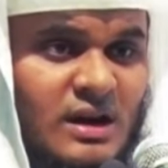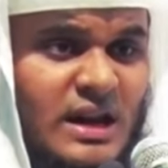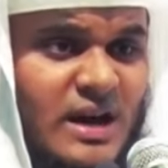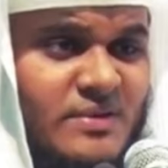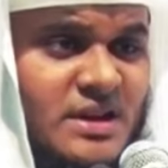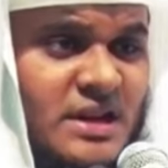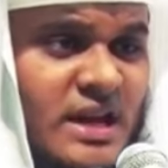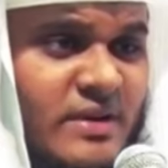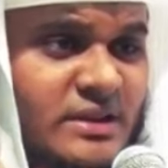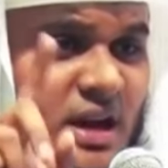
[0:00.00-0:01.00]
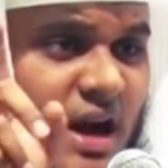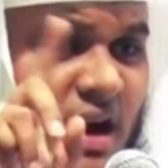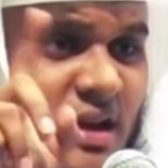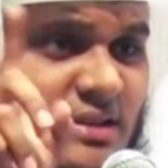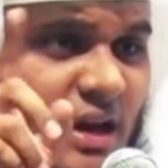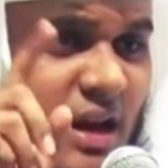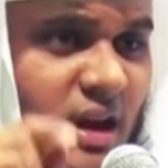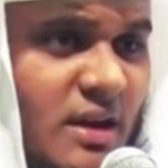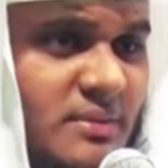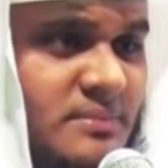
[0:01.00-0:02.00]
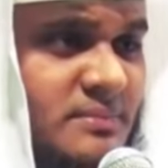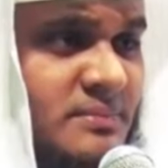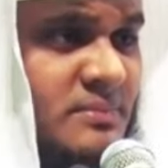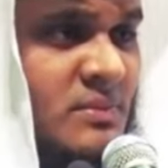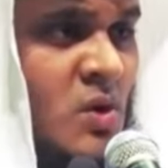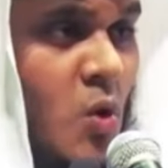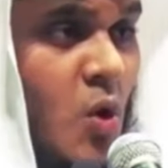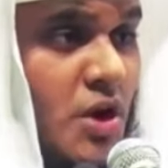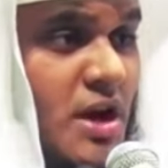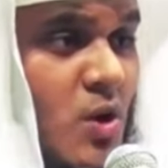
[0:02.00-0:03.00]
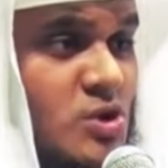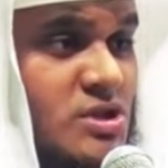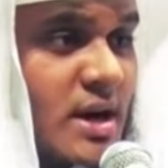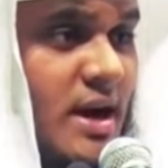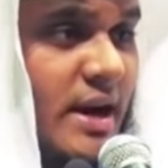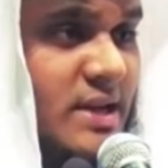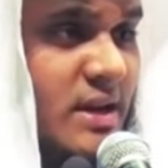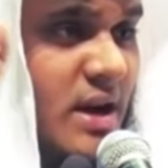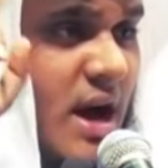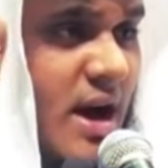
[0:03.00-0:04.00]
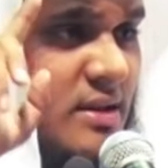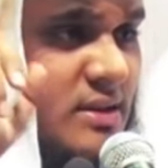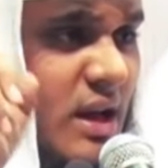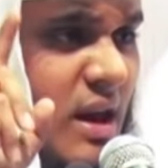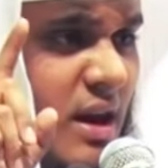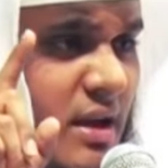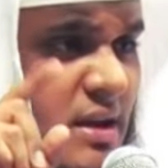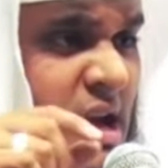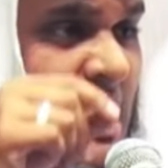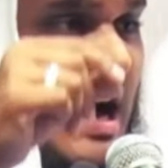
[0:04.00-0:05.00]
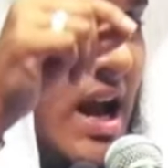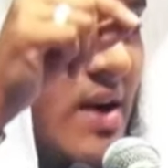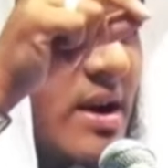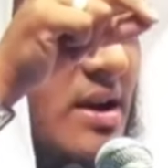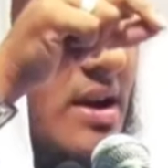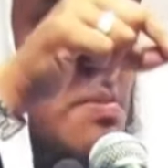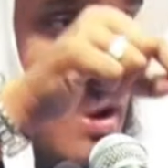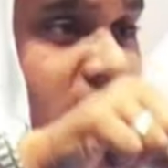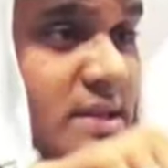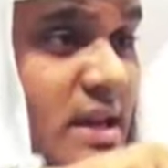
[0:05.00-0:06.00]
அல்லாவிற்கு இணை வைத்த காரணத்தால் அல்ல கொடிய குற்றங்களை செய்த காரணத்தால் அல்ல கணவனுக்கு மாறு